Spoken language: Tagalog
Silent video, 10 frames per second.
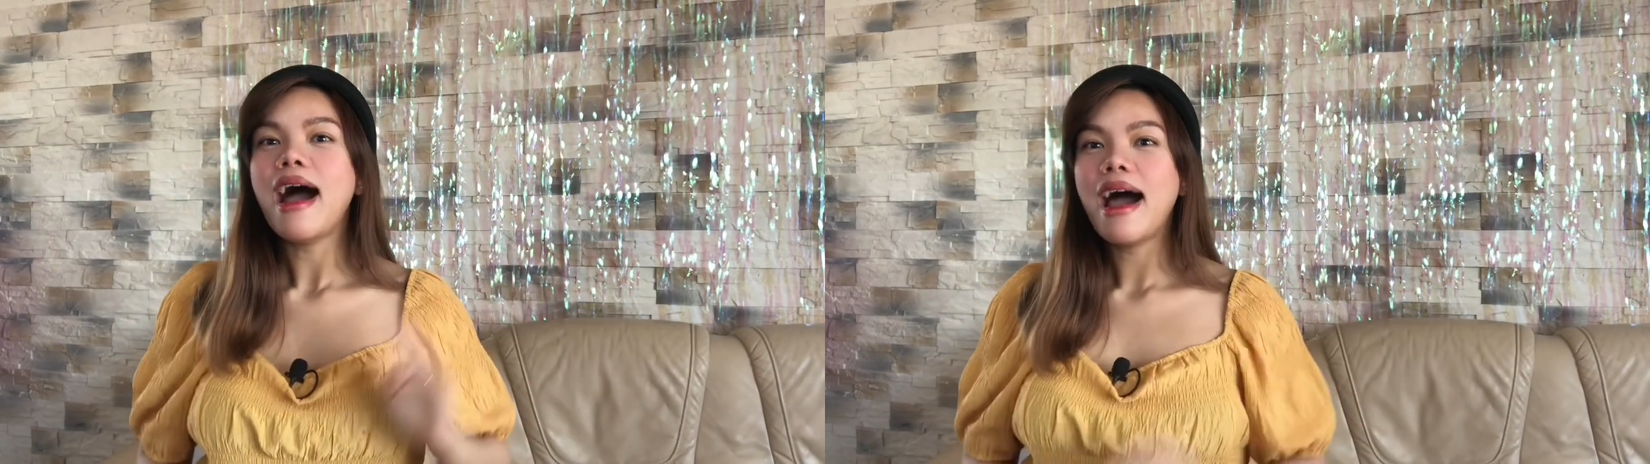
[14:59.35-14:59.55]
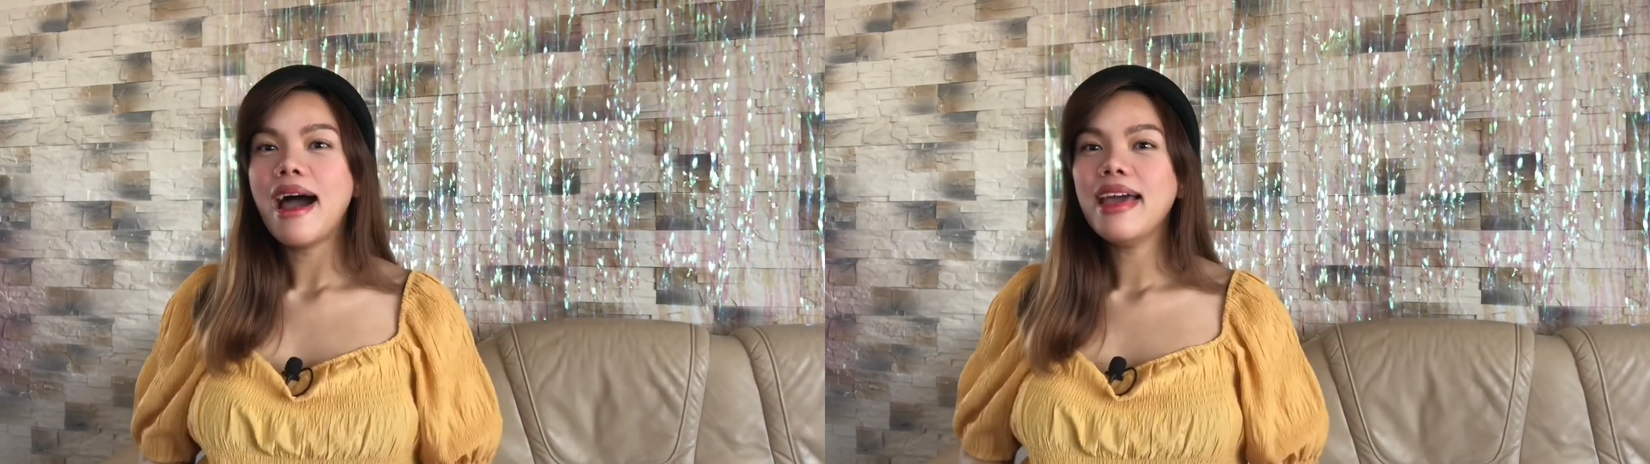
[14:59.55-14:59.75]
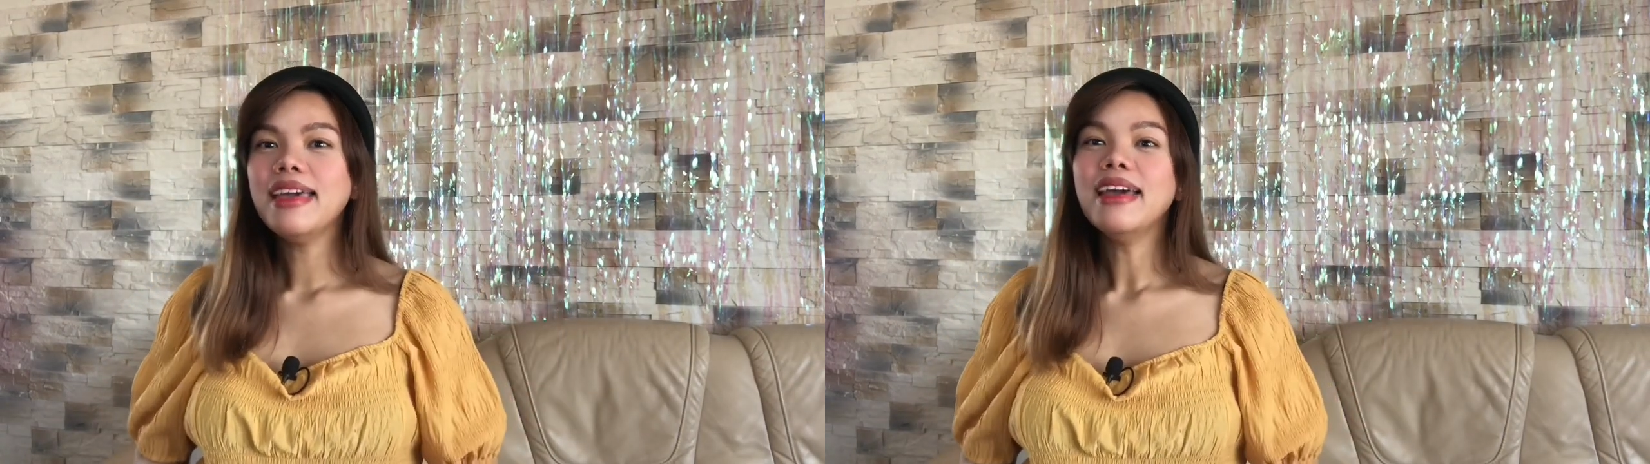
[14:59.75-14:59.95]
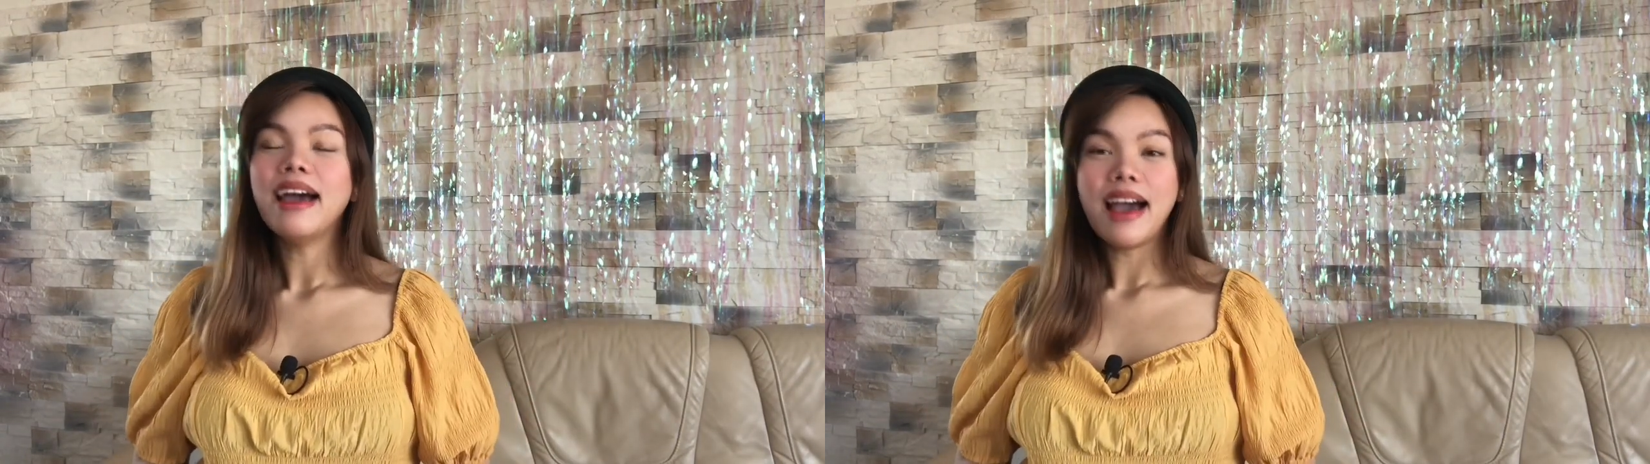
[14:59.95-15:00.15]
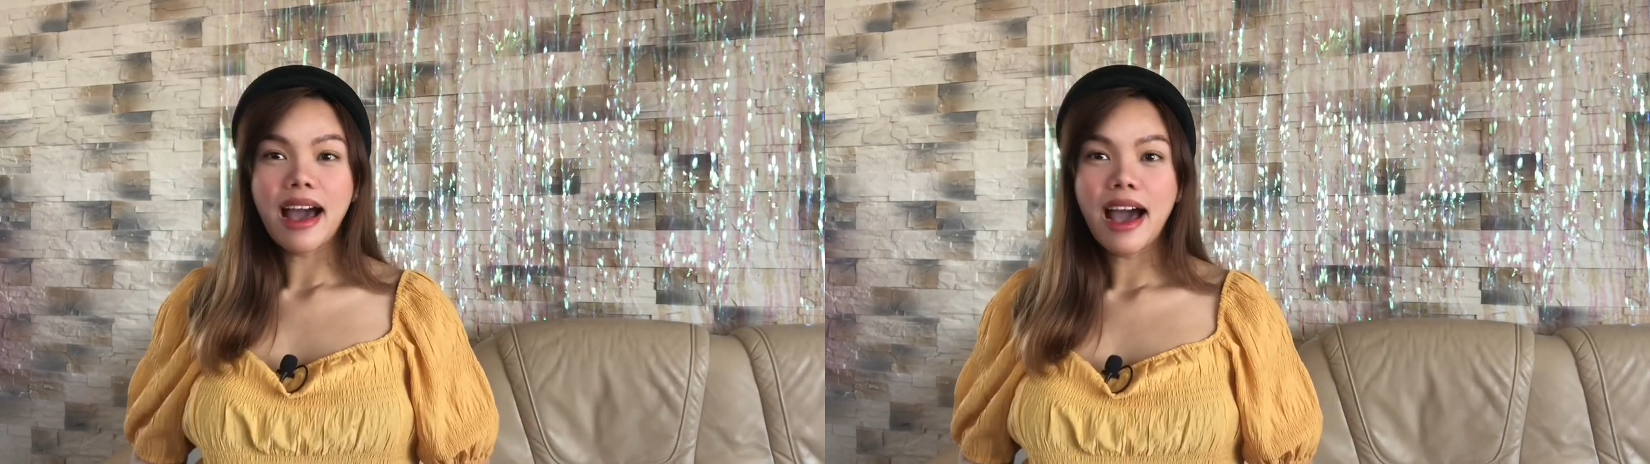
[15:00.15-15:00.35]
ay
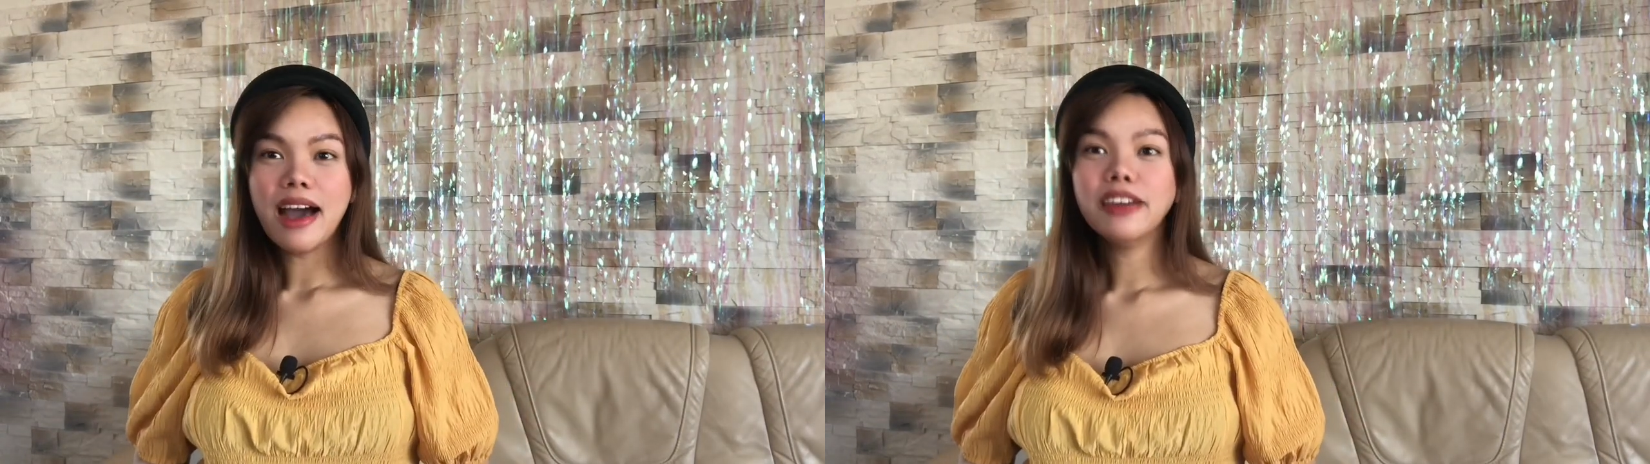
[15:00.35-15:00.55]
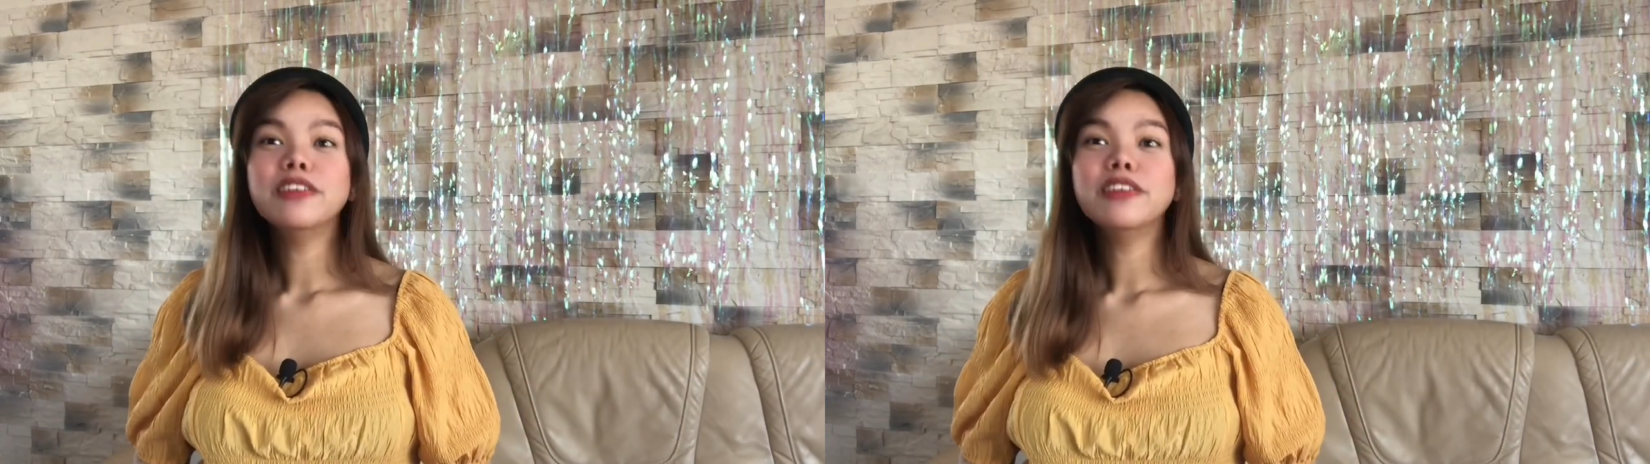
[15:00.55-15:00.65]
ang